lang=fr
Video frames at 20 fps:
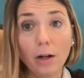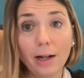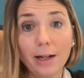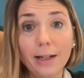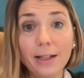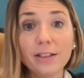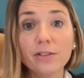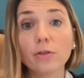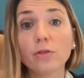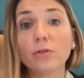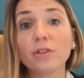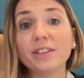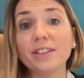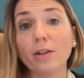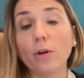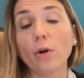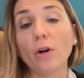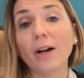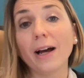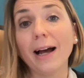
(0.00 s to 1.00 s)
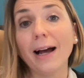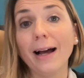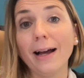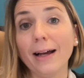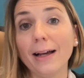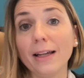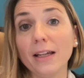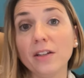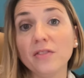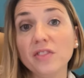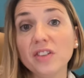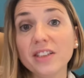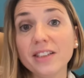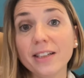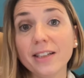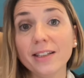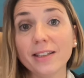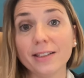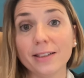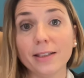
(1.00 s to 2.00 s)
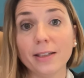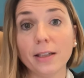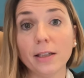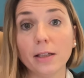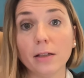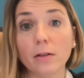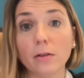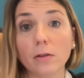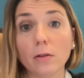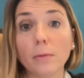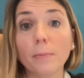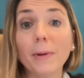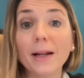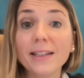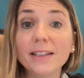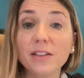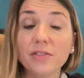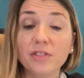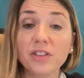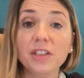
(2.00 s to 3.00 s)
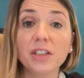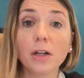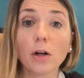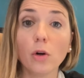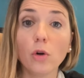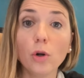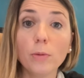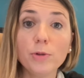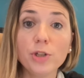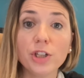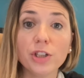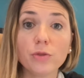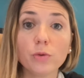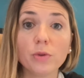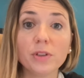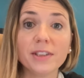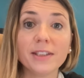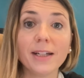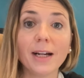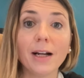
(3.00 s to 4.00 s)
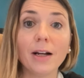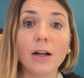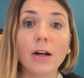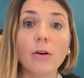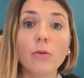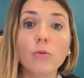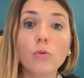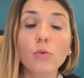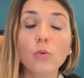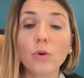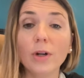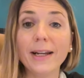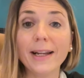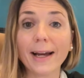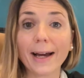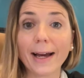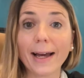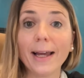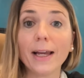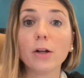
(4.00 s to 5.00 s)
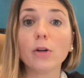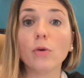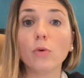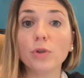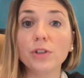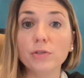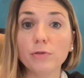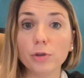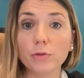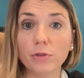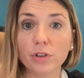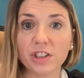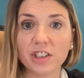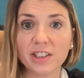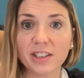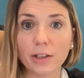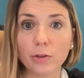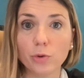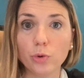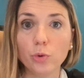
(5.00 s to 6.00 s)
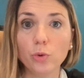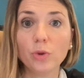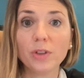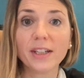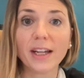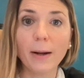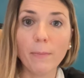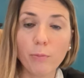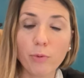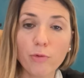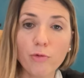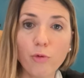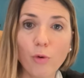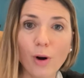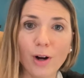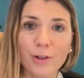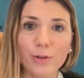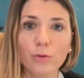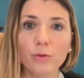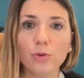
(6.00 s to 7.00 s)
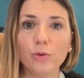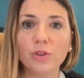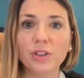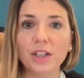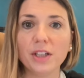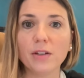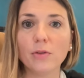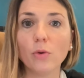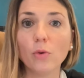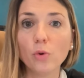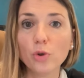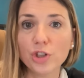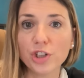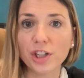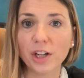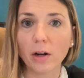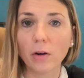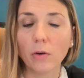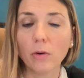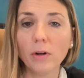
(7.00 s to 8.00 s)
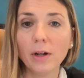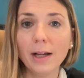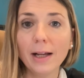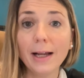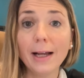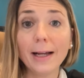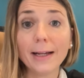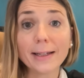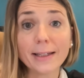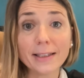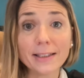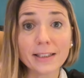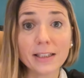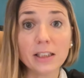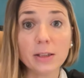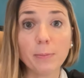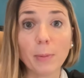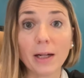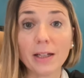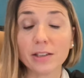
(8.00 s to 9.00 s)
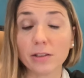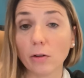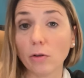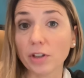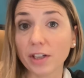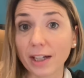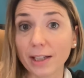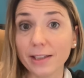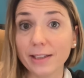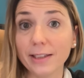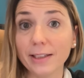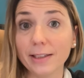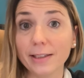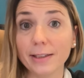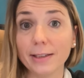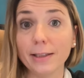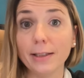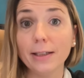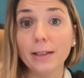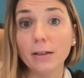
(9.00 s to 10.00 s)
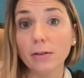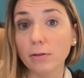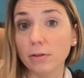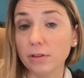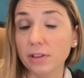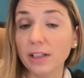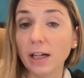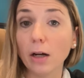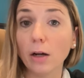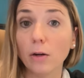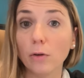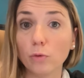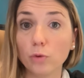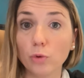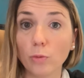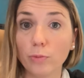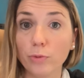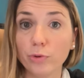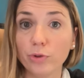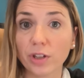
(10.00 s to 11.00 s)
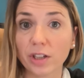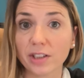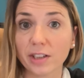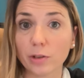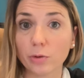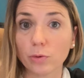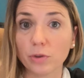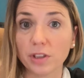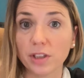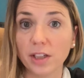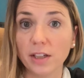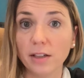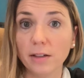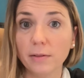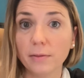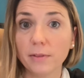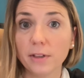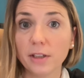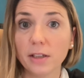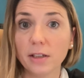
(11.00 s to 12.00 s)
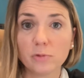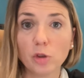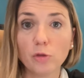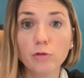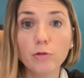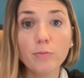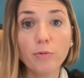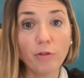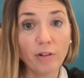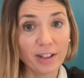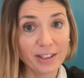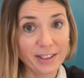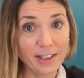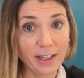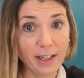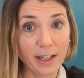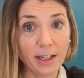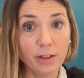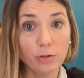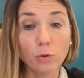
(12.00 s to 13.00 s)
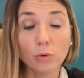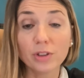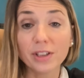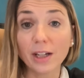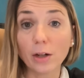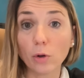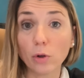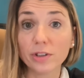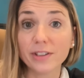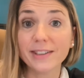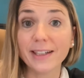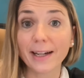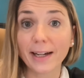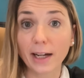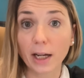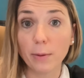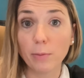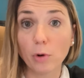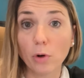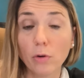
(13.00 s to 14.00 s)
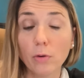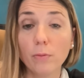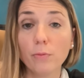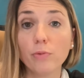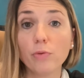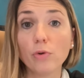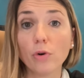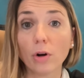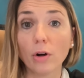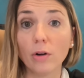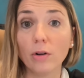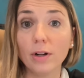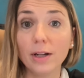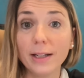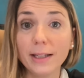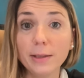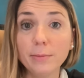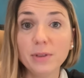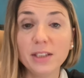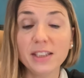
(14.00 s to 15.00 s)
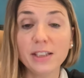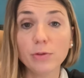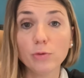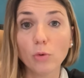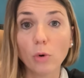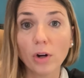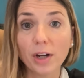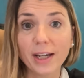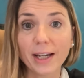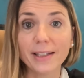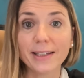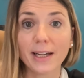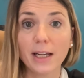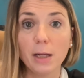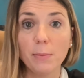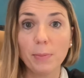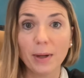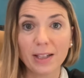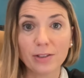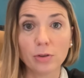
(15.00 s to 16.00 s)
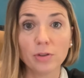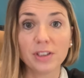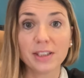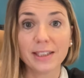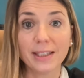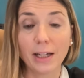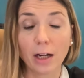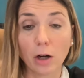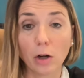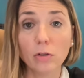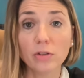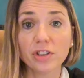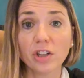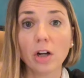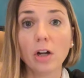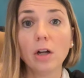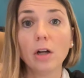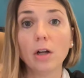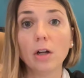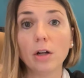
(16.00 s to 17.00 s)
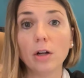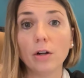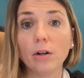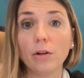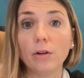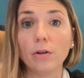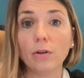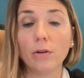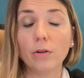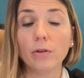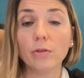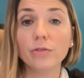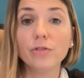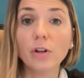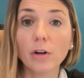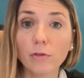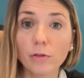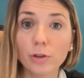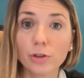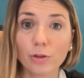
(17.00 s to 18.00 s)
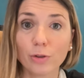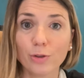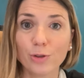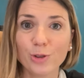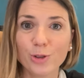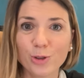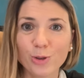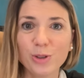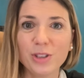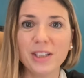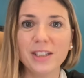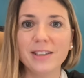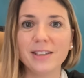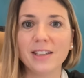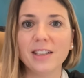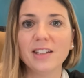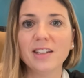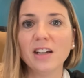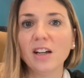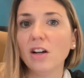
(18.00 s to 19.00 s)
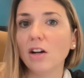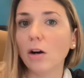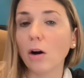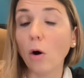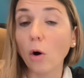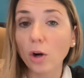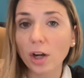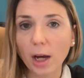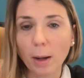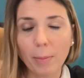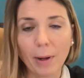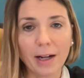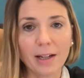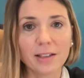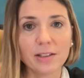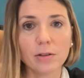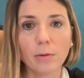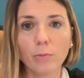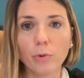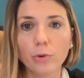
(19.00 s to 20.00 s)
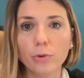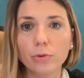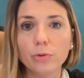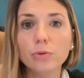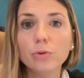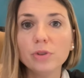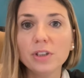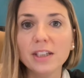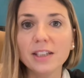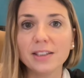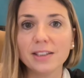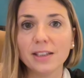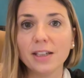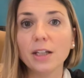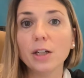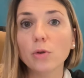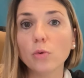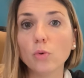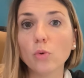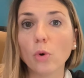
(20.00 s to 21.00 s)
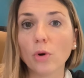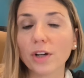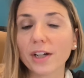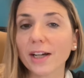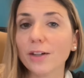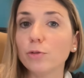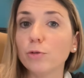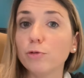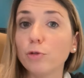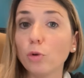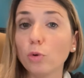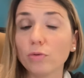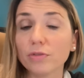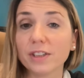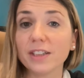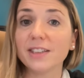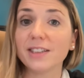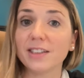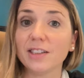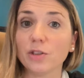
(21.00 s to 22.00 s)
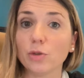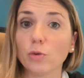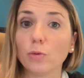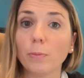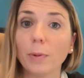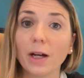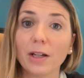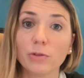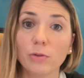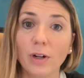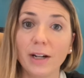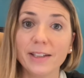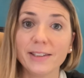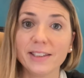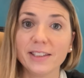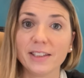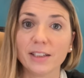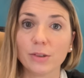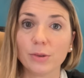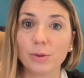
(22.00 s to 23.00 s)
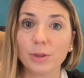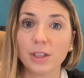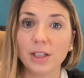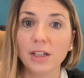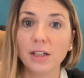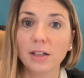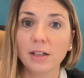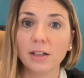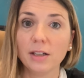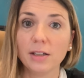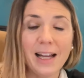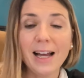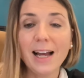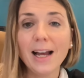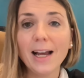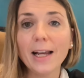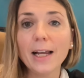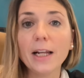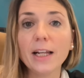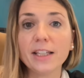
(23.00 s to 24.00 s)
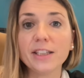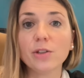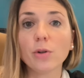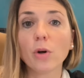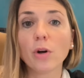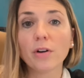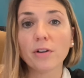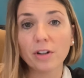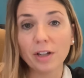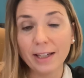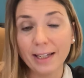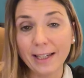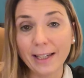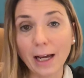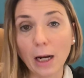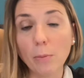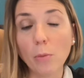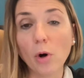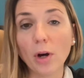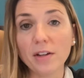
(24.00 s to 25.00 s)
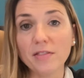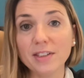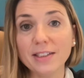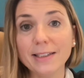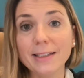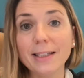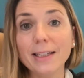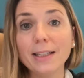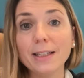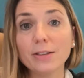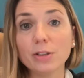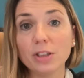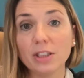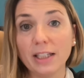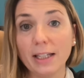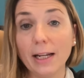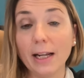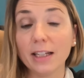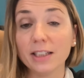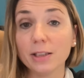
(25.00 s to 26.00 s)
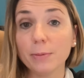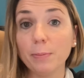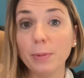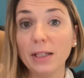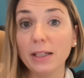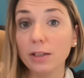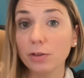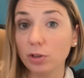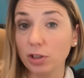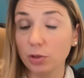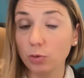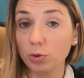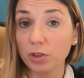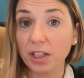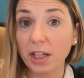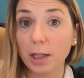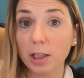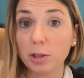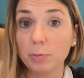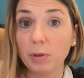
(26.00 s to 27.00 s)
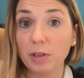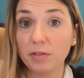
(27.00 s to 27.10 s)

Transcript: Les autres erreurs à éviter, c'est euh, mal définir l'objet social ou les règles au niveau de votre statut, quels pouvoirs sont donnés au gérant, qu'est-ce qui se passe en cas de décès euh, d'un ou de plusieurs associés. Vous pouvez insérer donc des clauses d'agrément pour limiter ou encadrer les personnes qui rentrent euh, dans votre société en cas par exemple de décès ou en cas de volonté de cession de part de l'un des associés. Et les erreurs également à éviter, c'est l'aspect, c'est tout ce qui est aspect